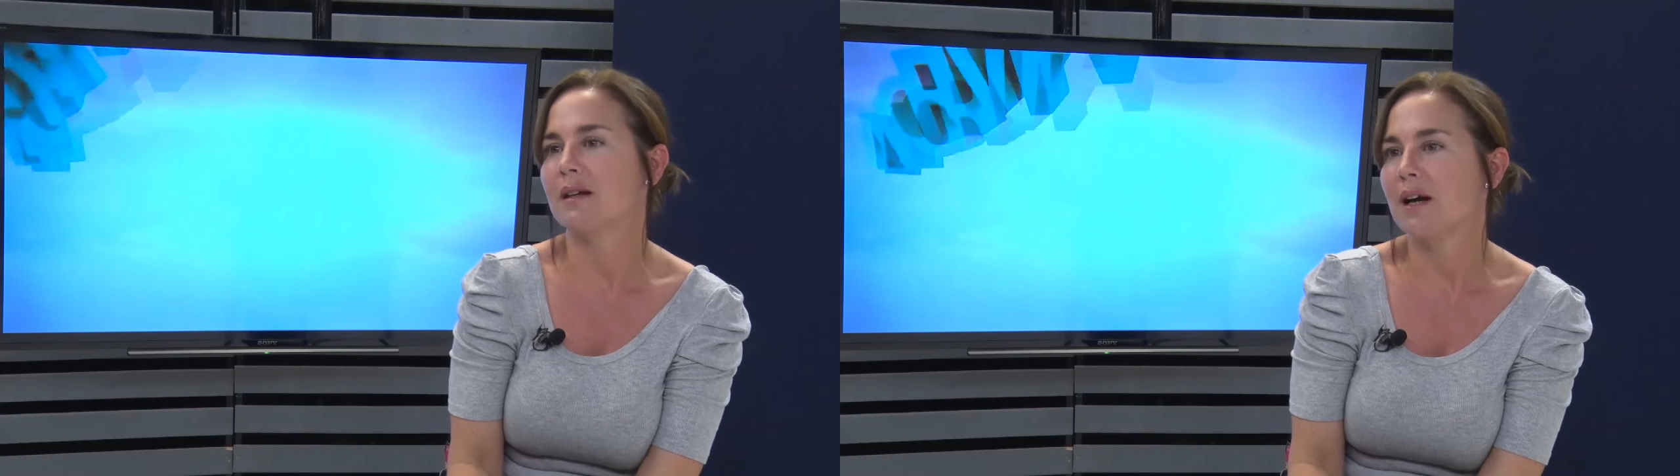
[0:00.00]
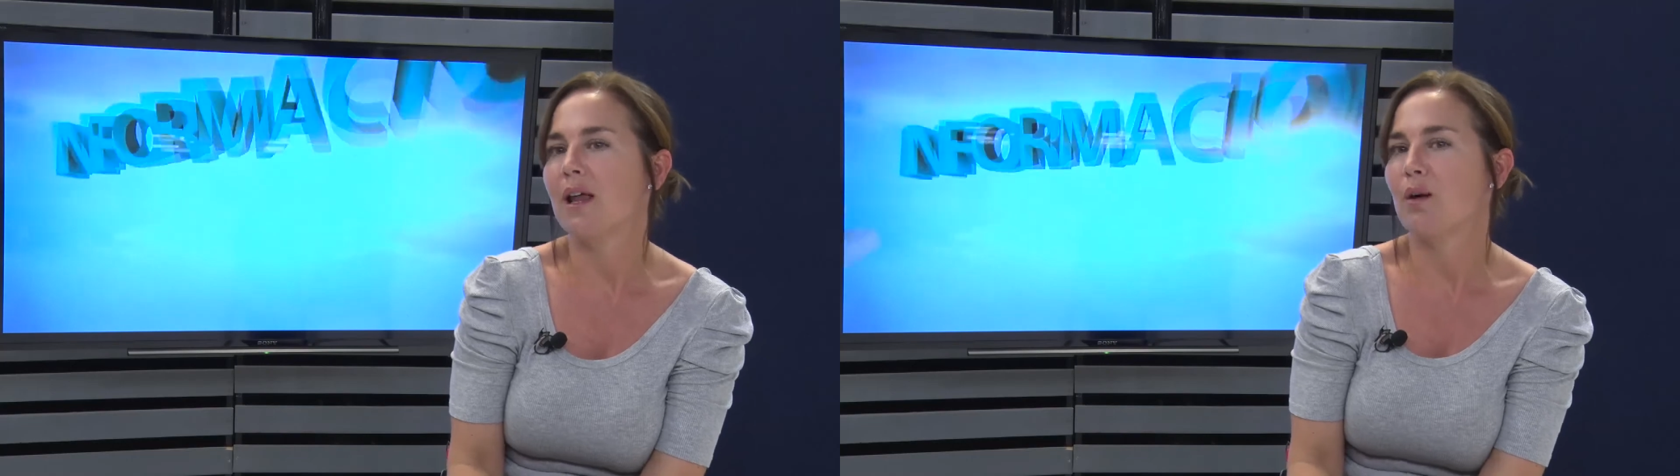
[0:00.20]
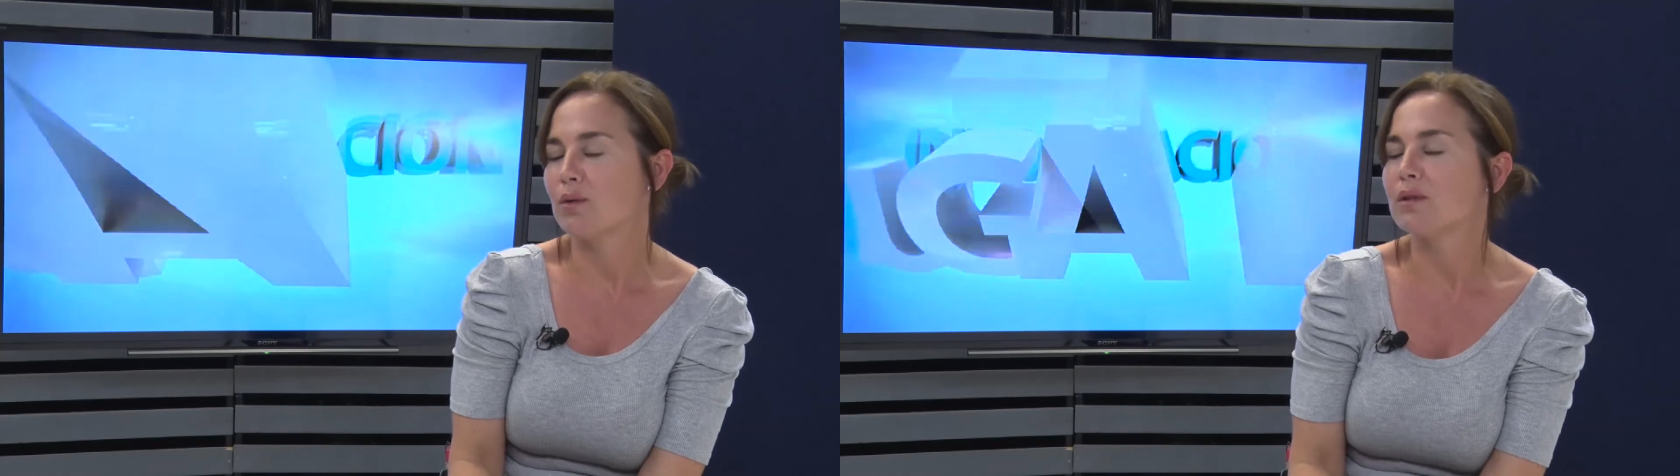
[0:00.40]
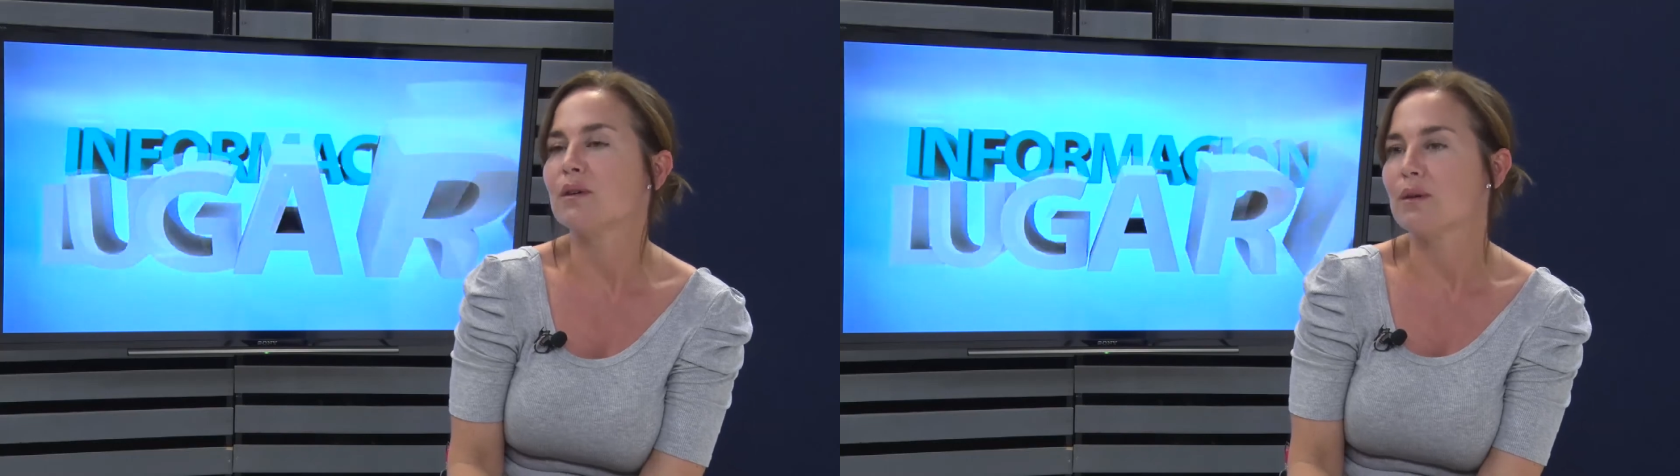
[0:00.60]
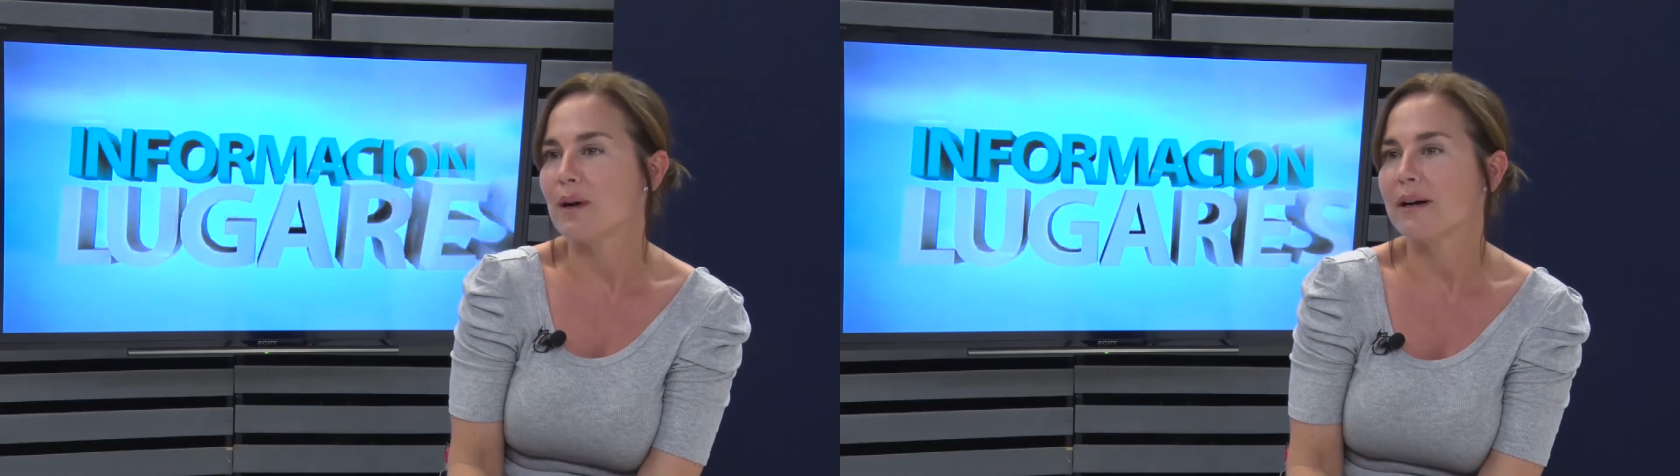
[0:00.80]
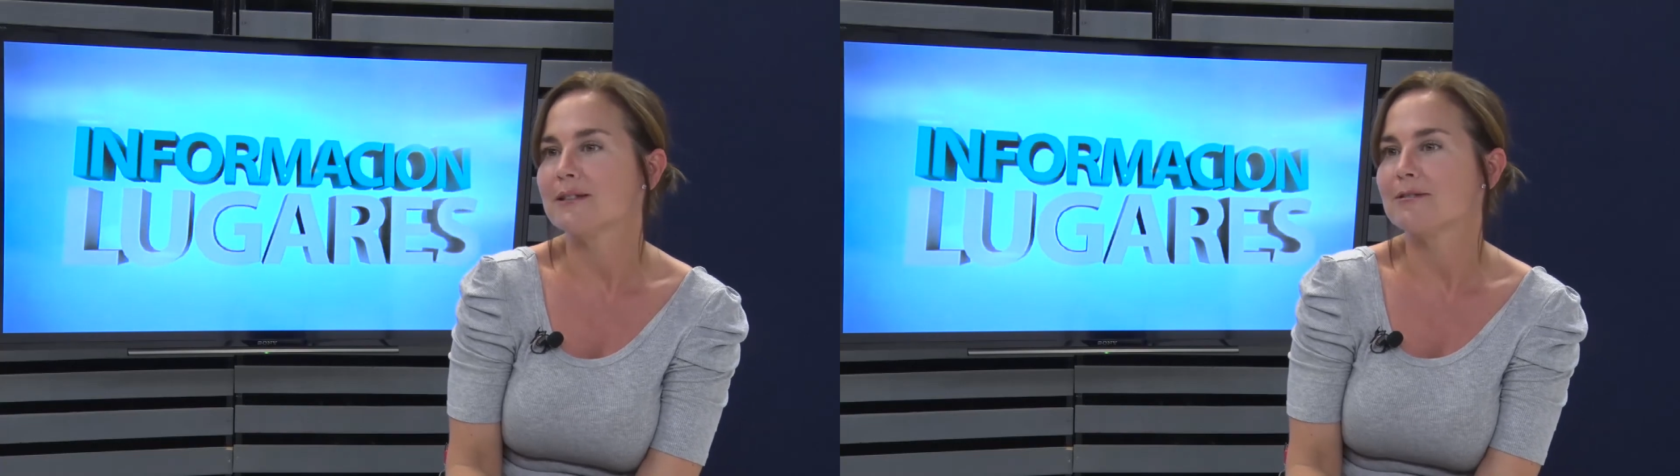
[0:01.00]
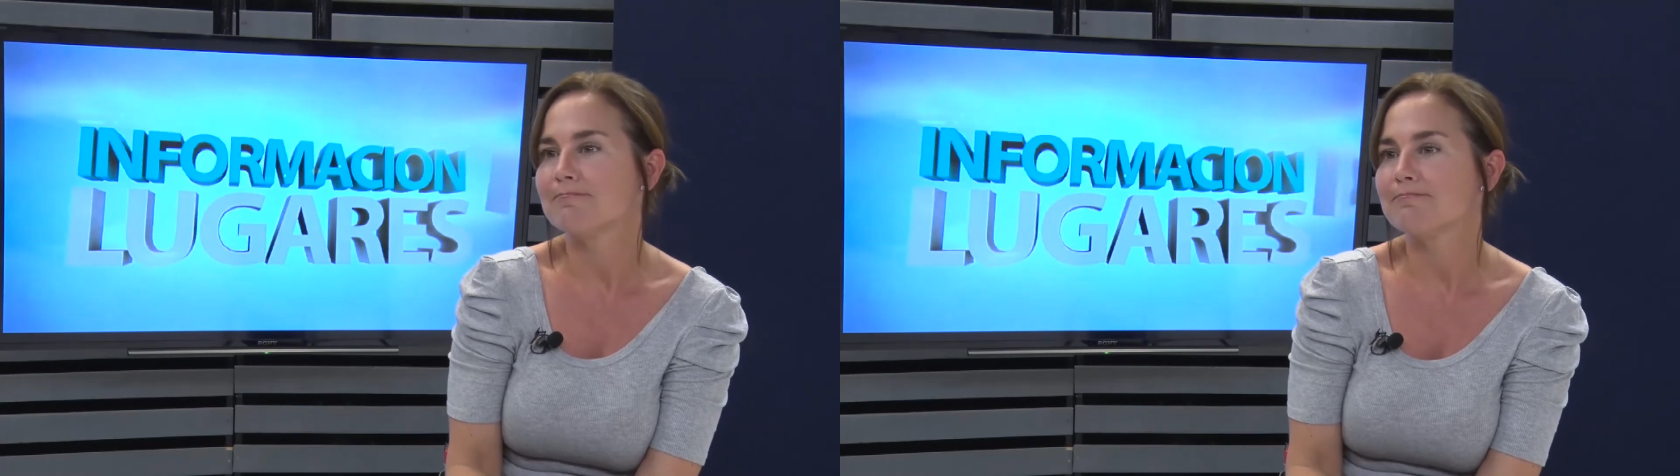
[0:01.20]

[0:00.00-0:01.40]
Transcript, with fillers: en cada uno de estos lugares.